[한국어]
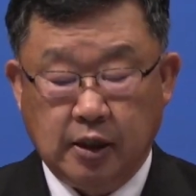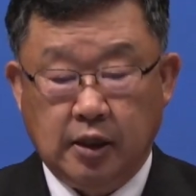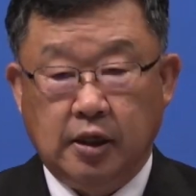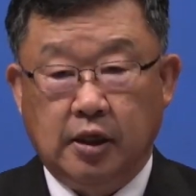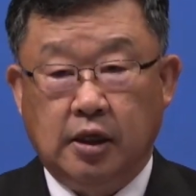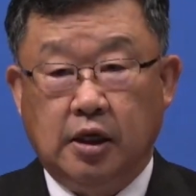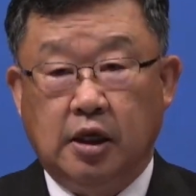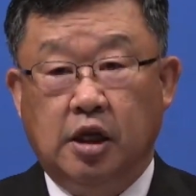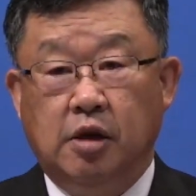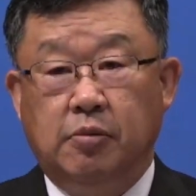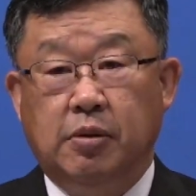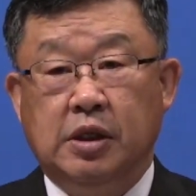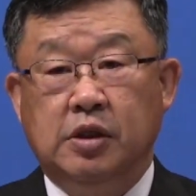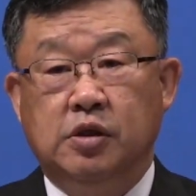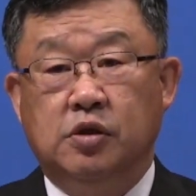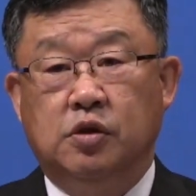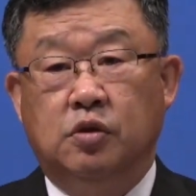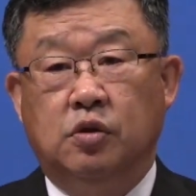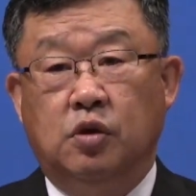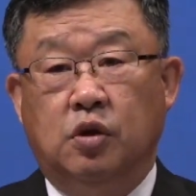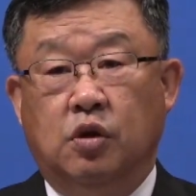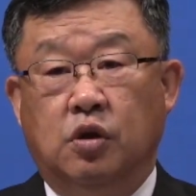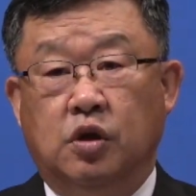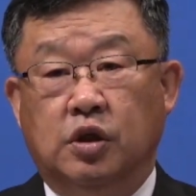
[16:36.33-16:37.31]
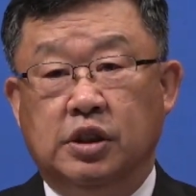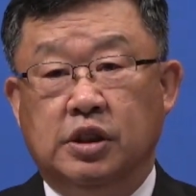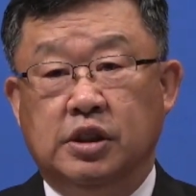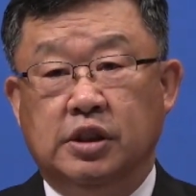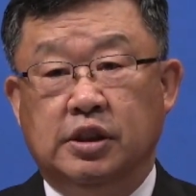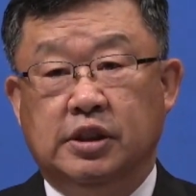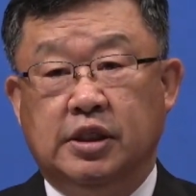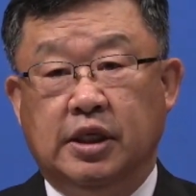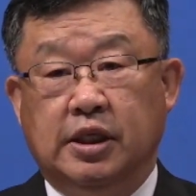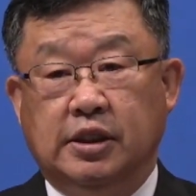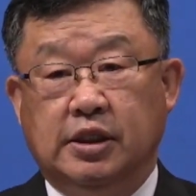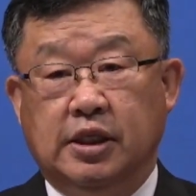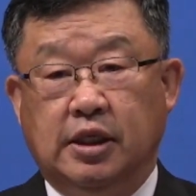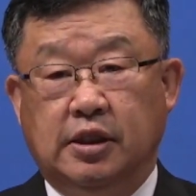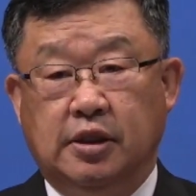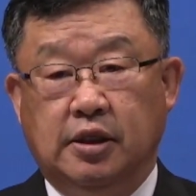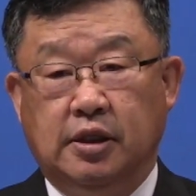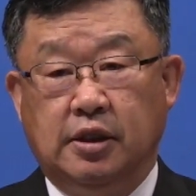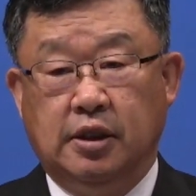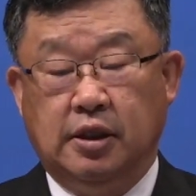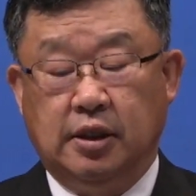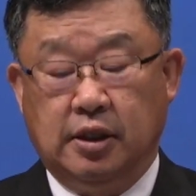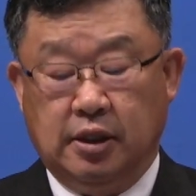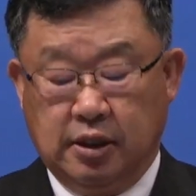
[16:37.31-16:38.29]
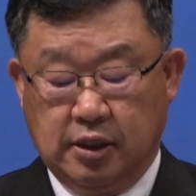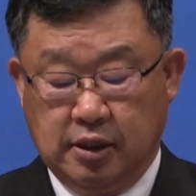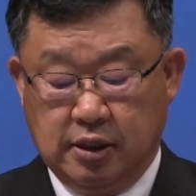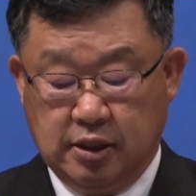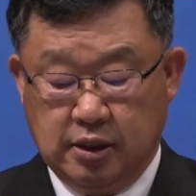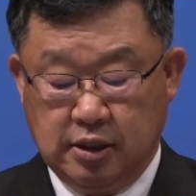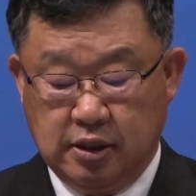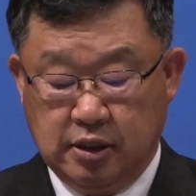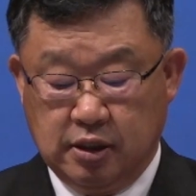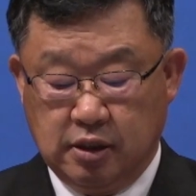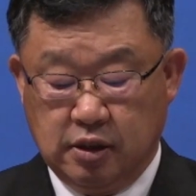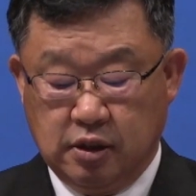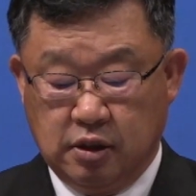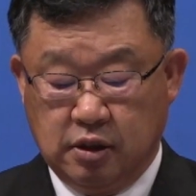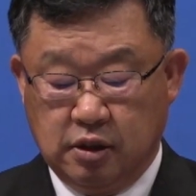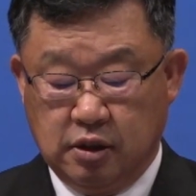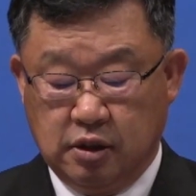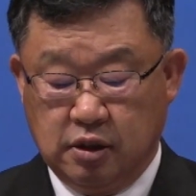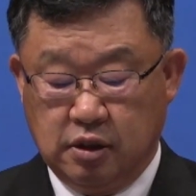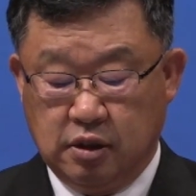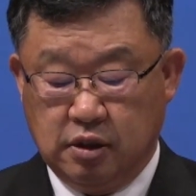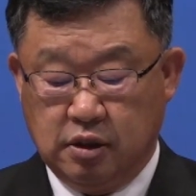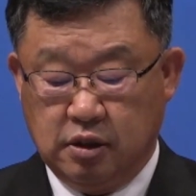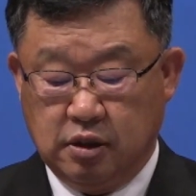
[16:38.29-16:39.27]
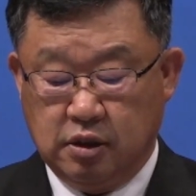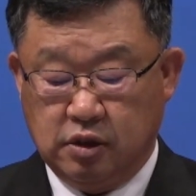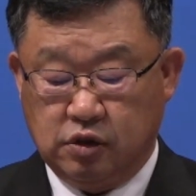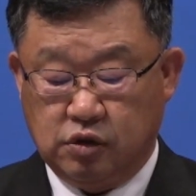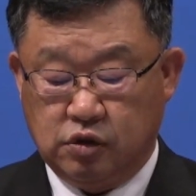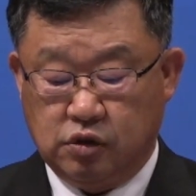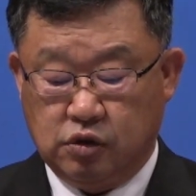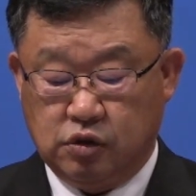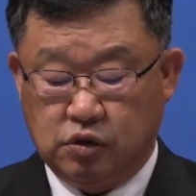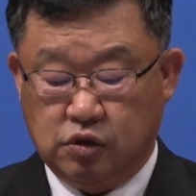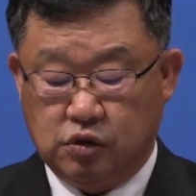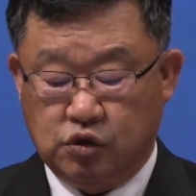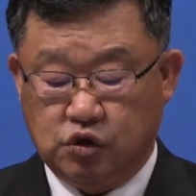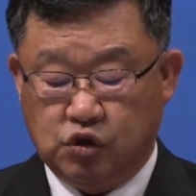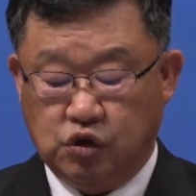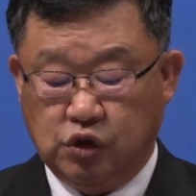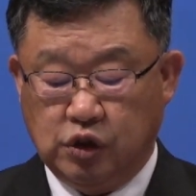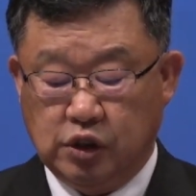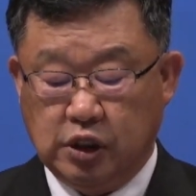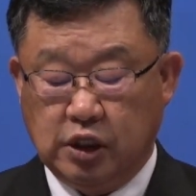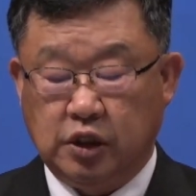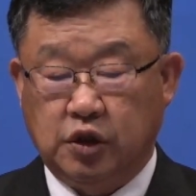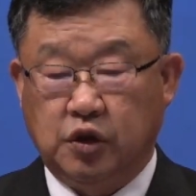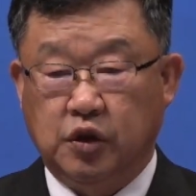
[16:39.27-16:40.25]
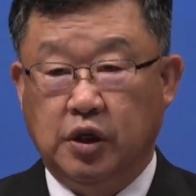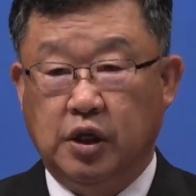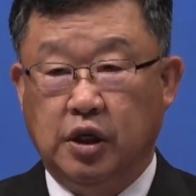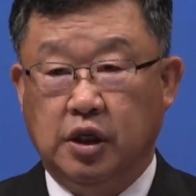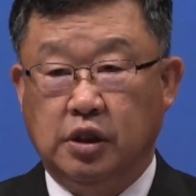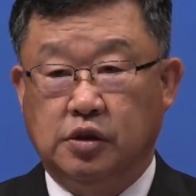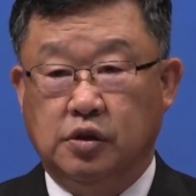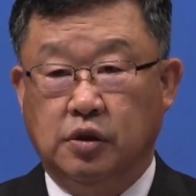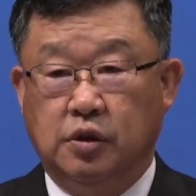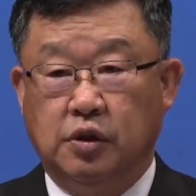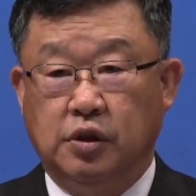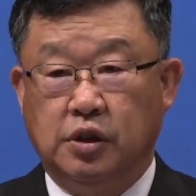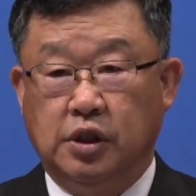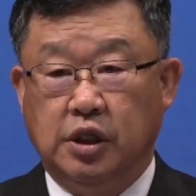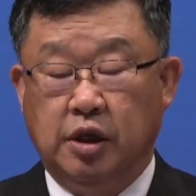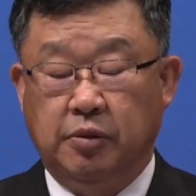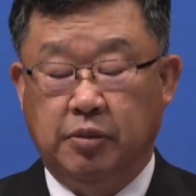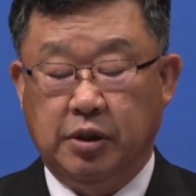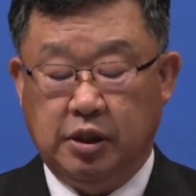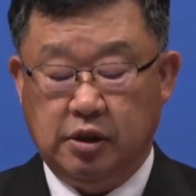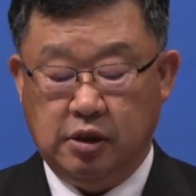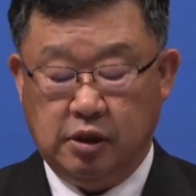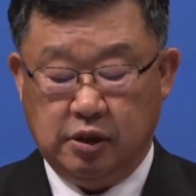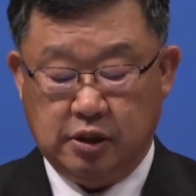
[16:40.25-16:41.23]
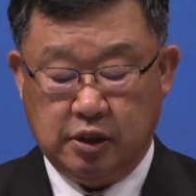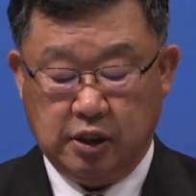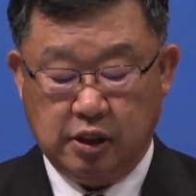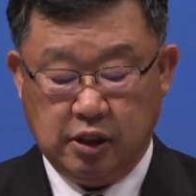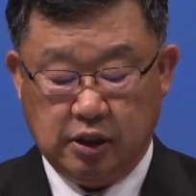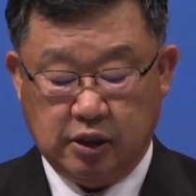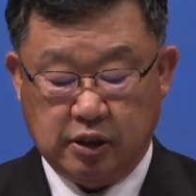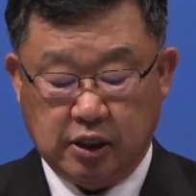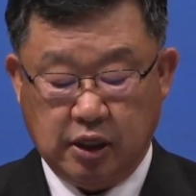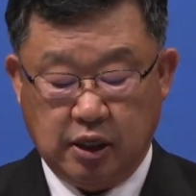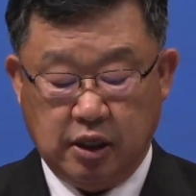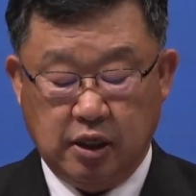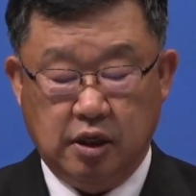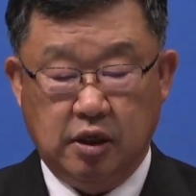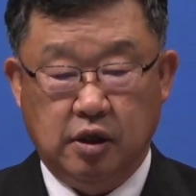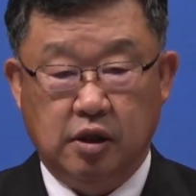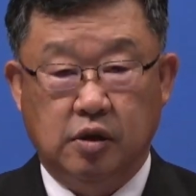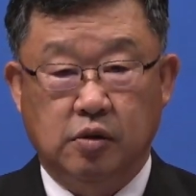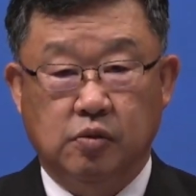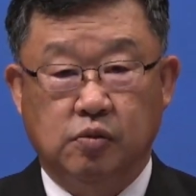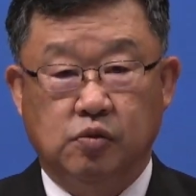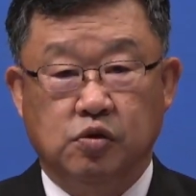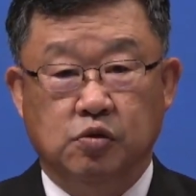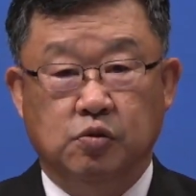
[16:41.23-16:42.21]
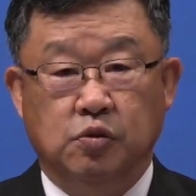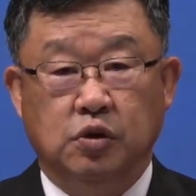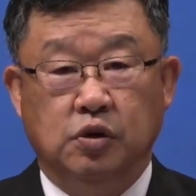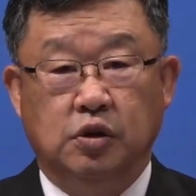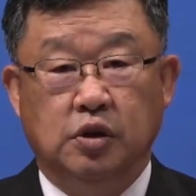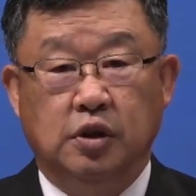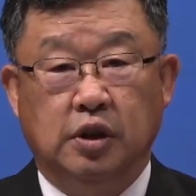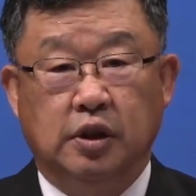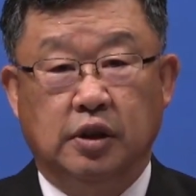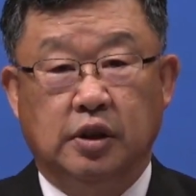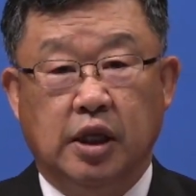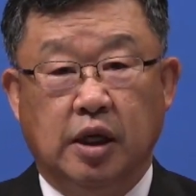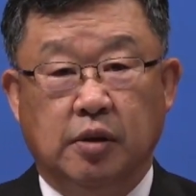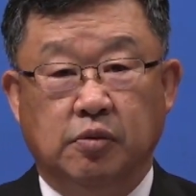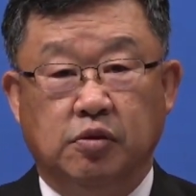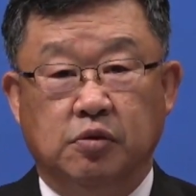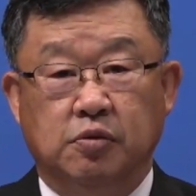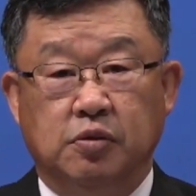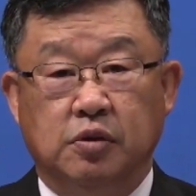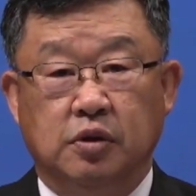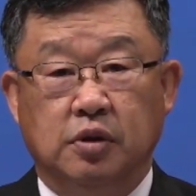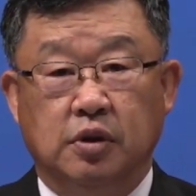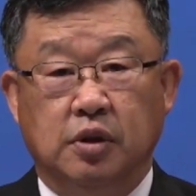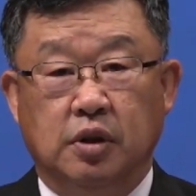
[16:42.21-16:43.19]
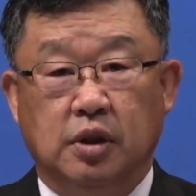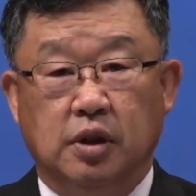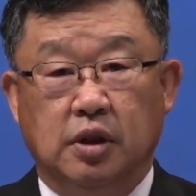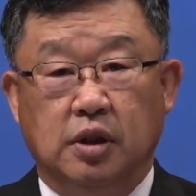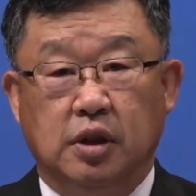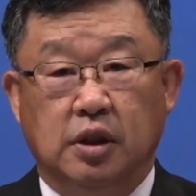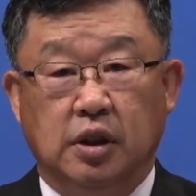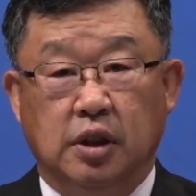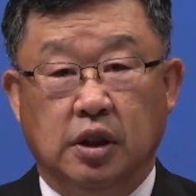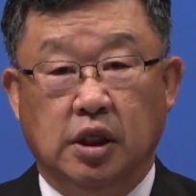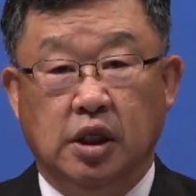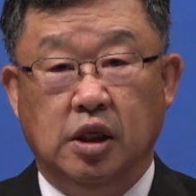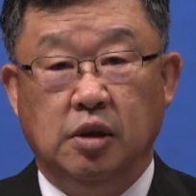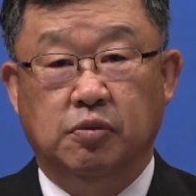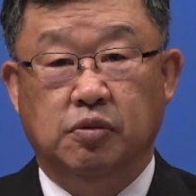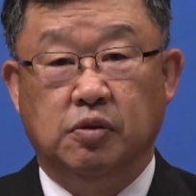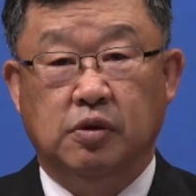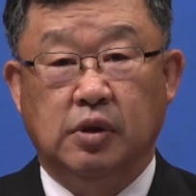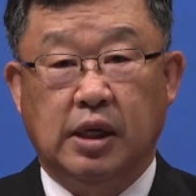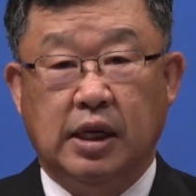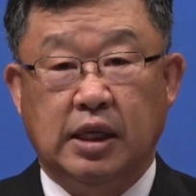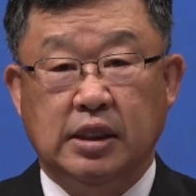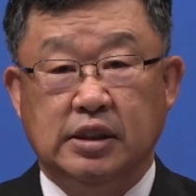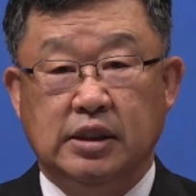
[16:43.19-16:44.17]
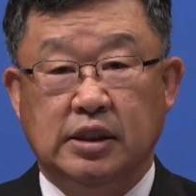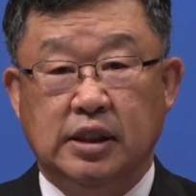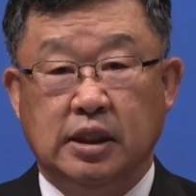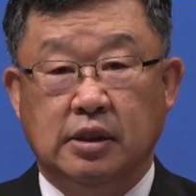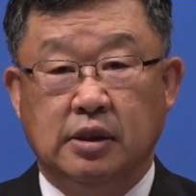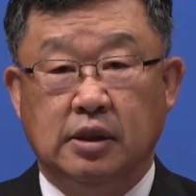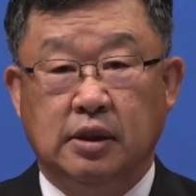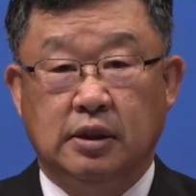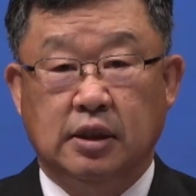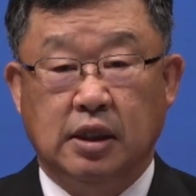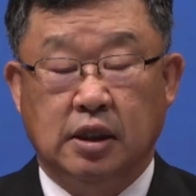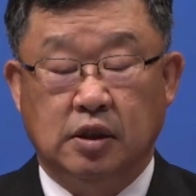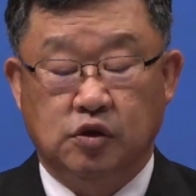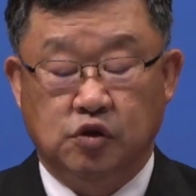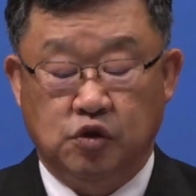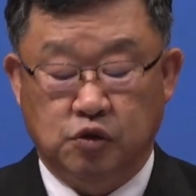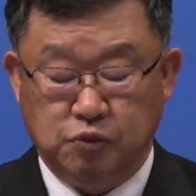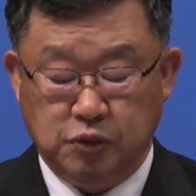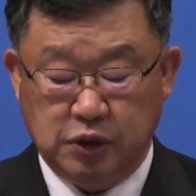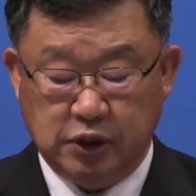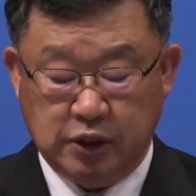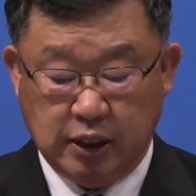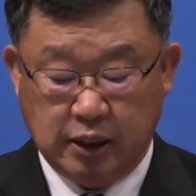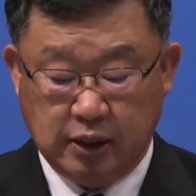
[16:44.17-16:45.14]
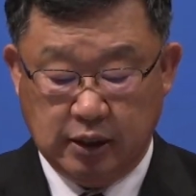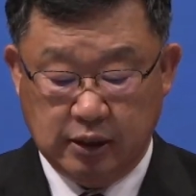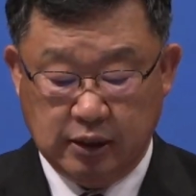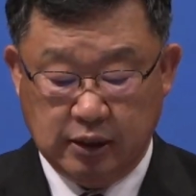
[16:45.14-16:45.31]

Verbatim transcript: 일반적으로 어린 제자들이 어, 주일학교에서 예배를 드릴 때 부모들이 대부분 일불 한 장을 딱 줍니다.